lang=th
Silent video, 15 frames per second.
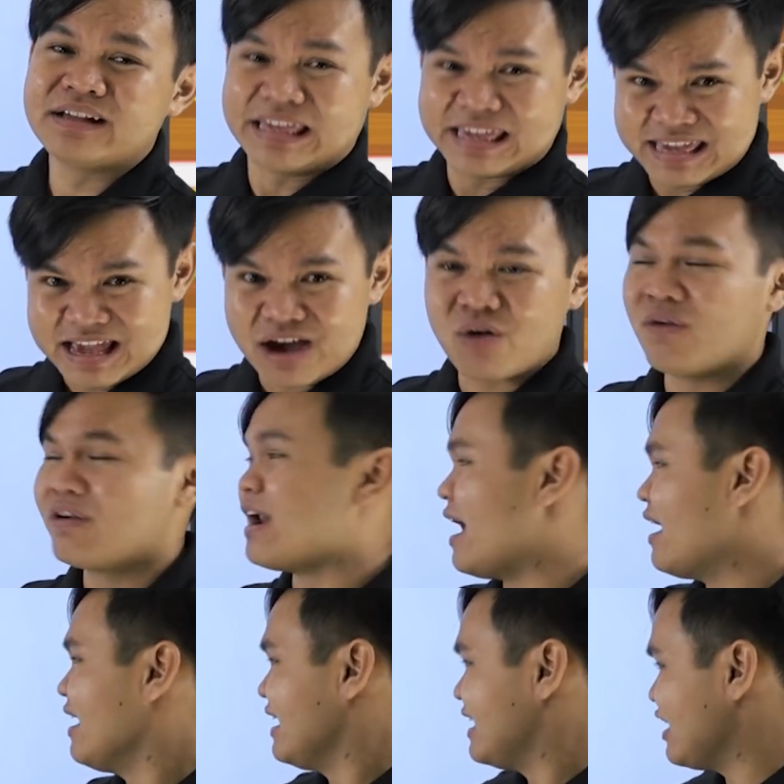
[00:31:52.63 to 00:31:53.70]
เกี่ยว
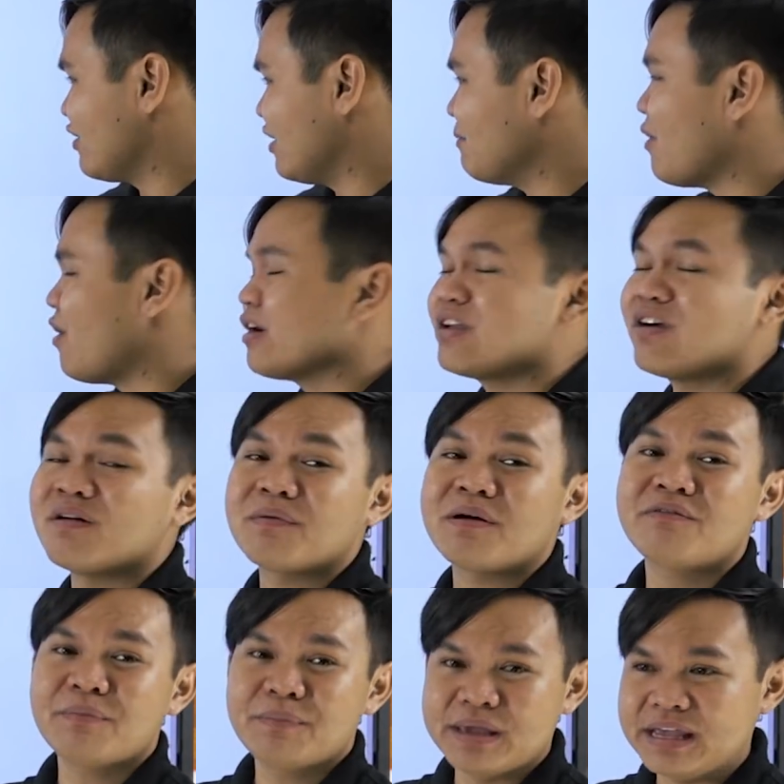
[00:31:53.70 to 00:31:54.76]
นะเกี่ยวทั้งหมอเกี่ยวกับ
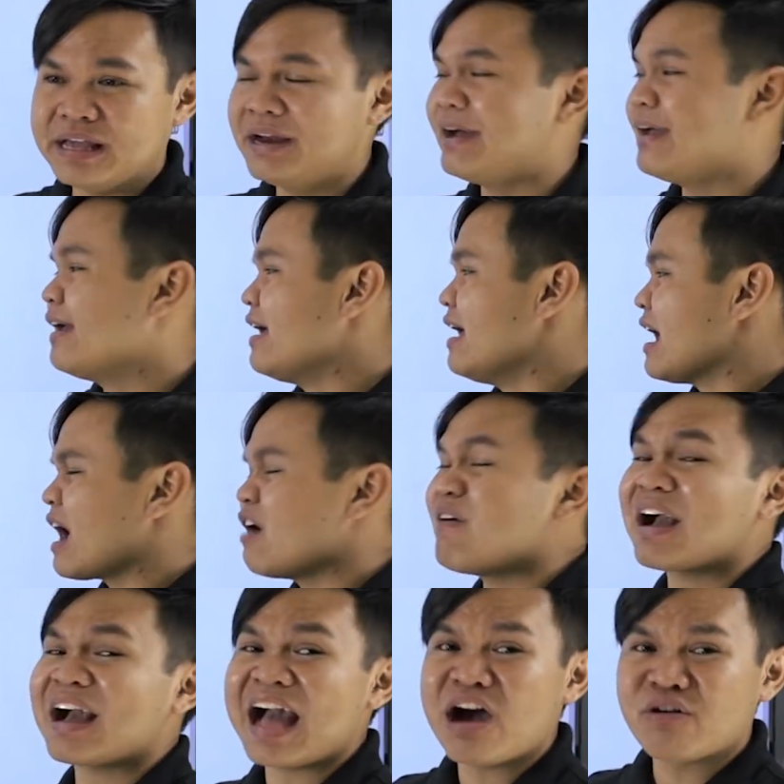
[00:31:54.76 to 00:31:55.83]
คำว่าผีเลยคำ
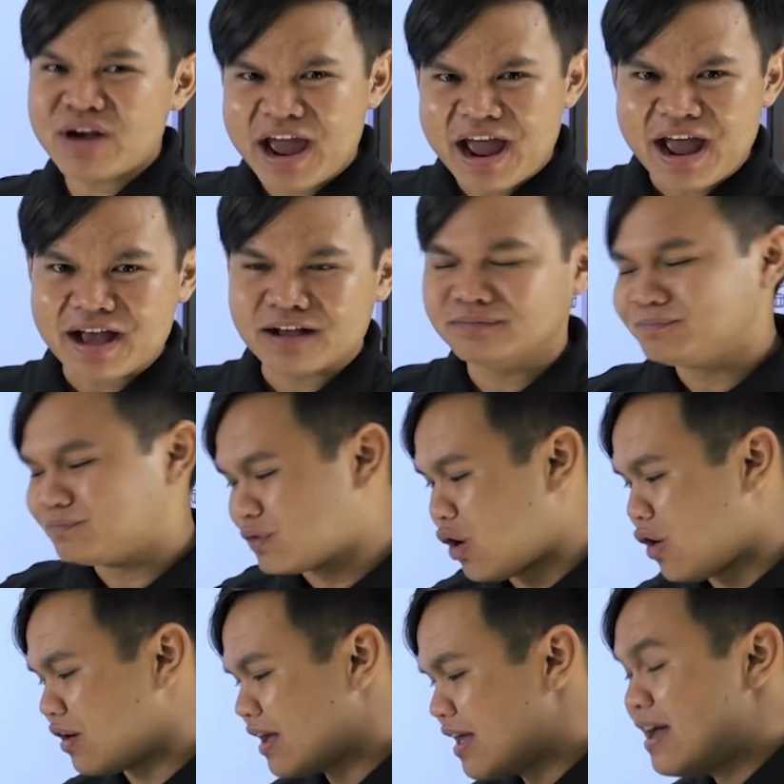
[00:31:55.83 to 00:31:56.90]
ว่าก้าวหน้า
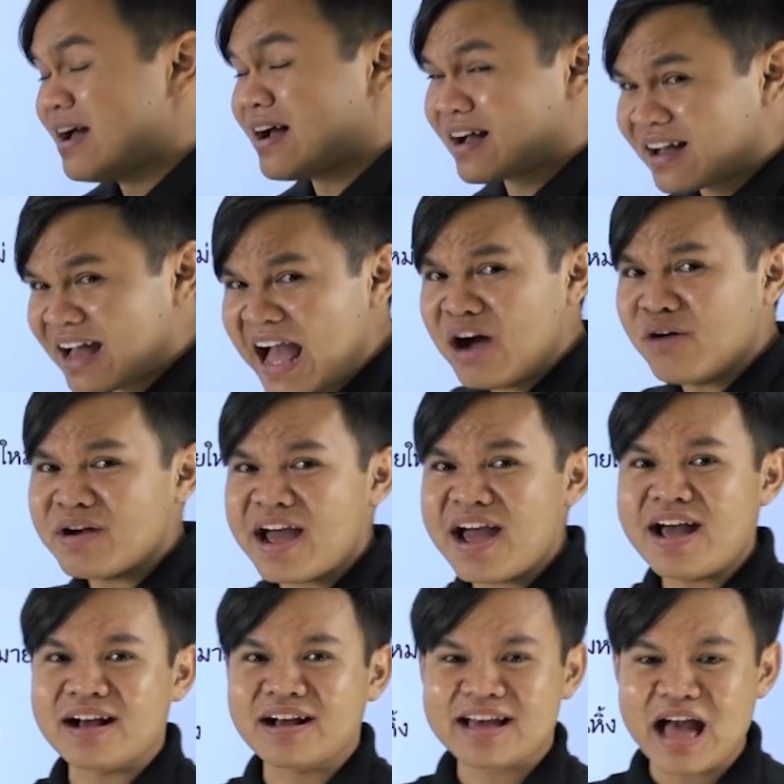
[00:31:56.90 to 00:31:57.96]
น้องก้าวหน้า
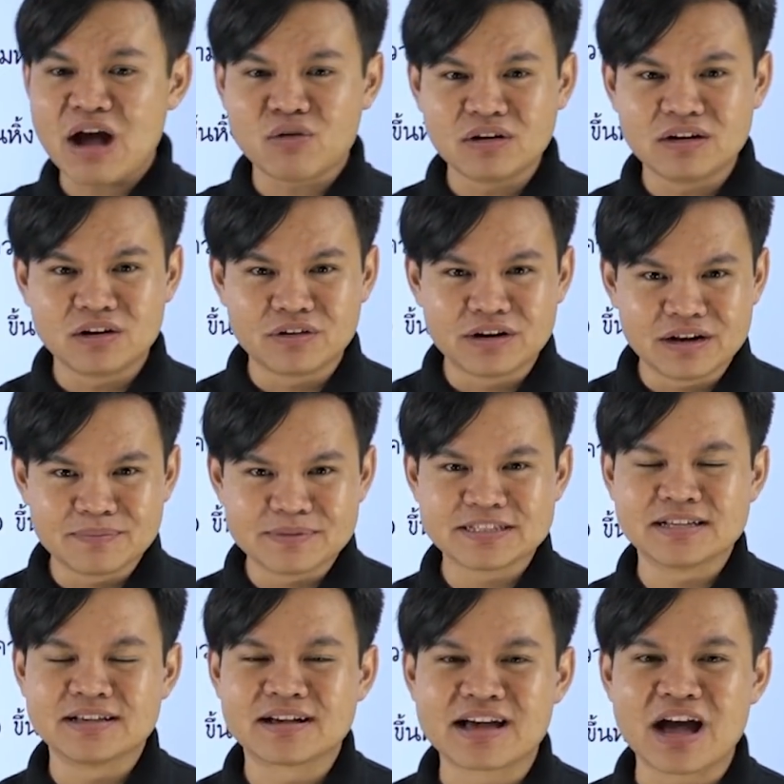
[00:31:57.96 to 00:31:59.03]
ก้าวก็คือเราเดินไป
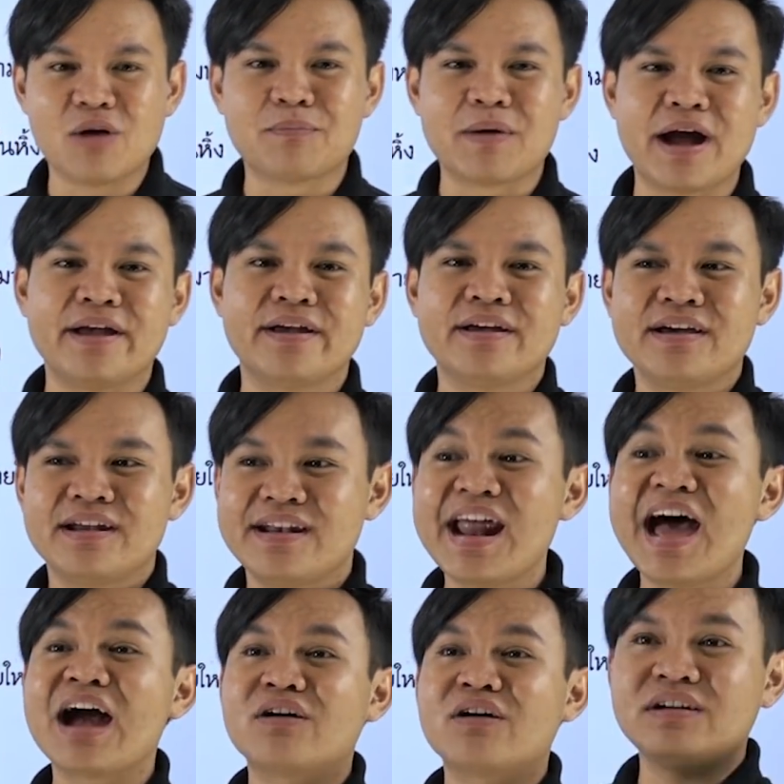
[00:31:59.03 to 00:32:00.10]
สิก้าวไปห
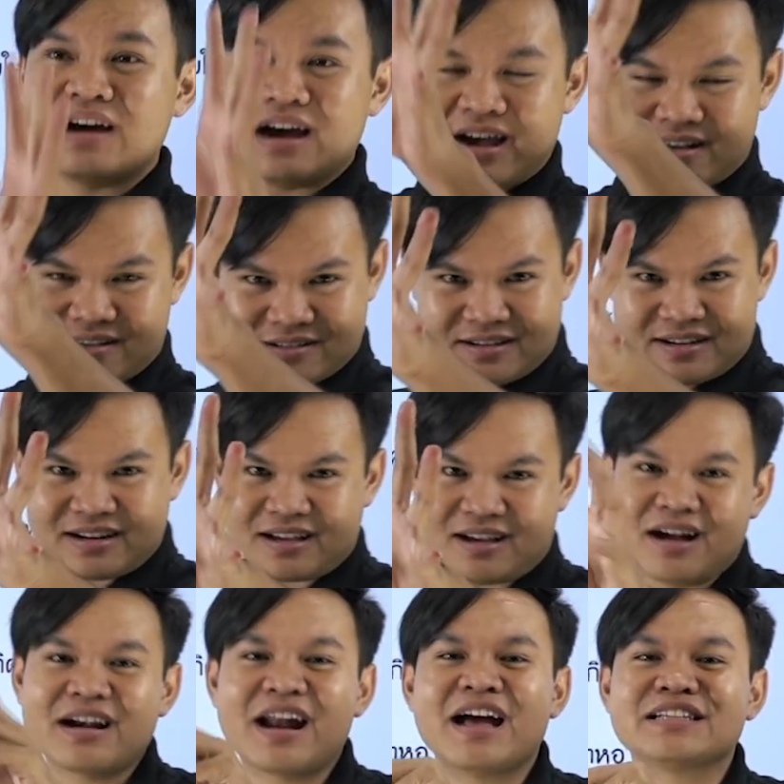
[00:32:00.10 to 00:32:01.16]
น้าคือ
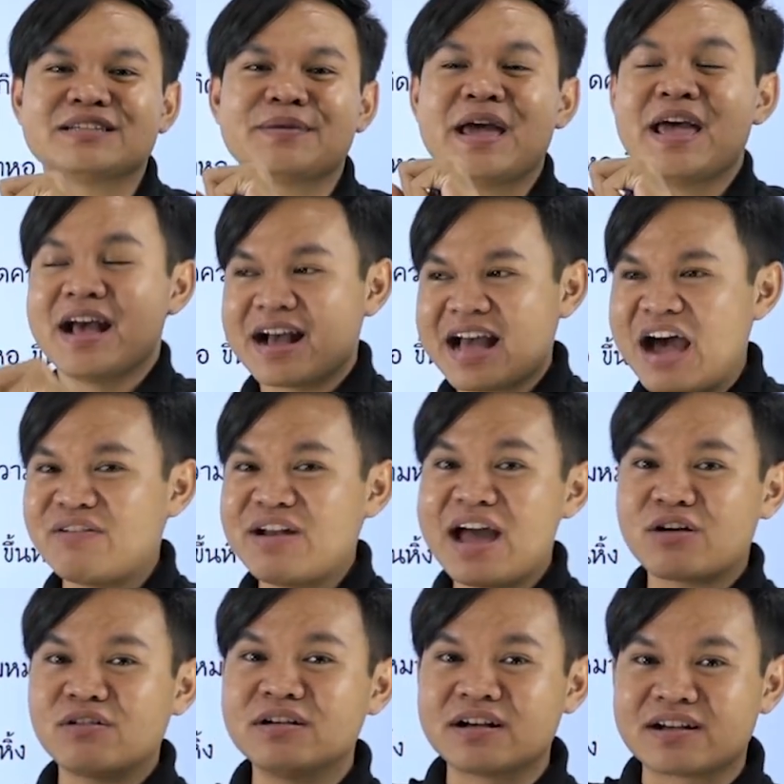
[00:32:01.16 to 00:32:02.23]
ข้างหน้าใช่ไหมก้าวหน้า
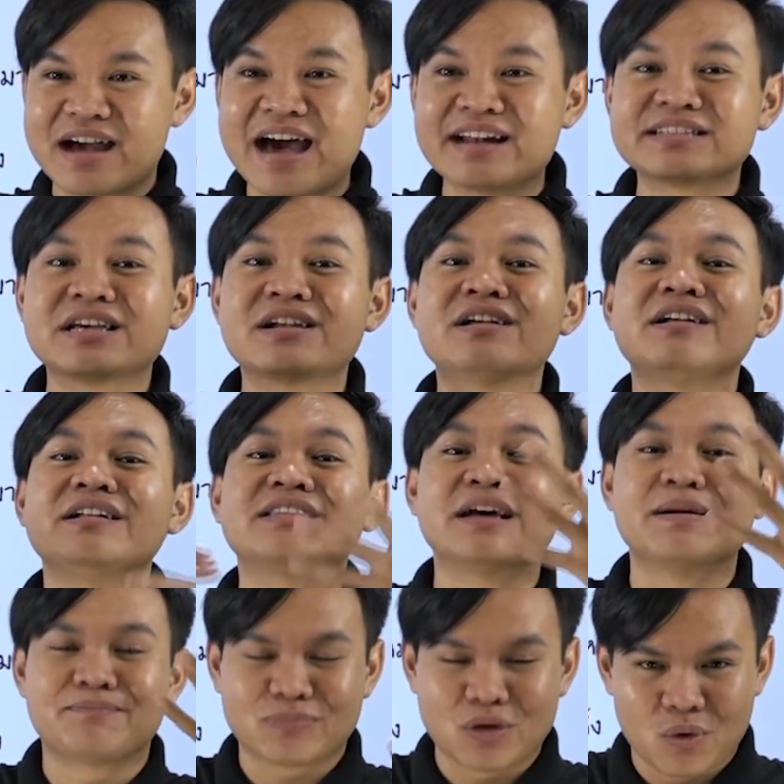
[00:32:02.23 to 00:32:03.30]
ก็คือการเจริญ
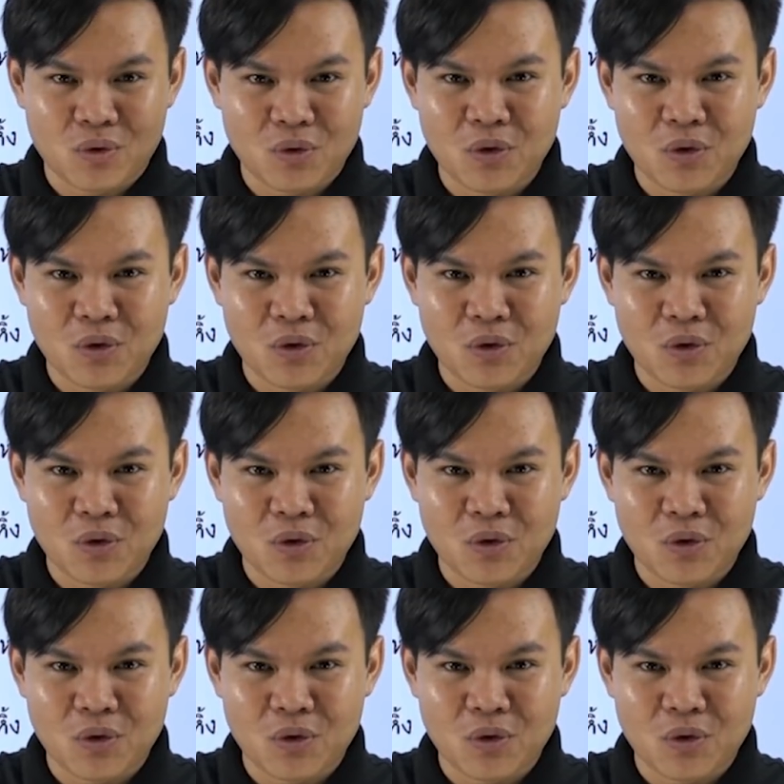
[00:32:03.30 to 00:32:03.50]
เติบโต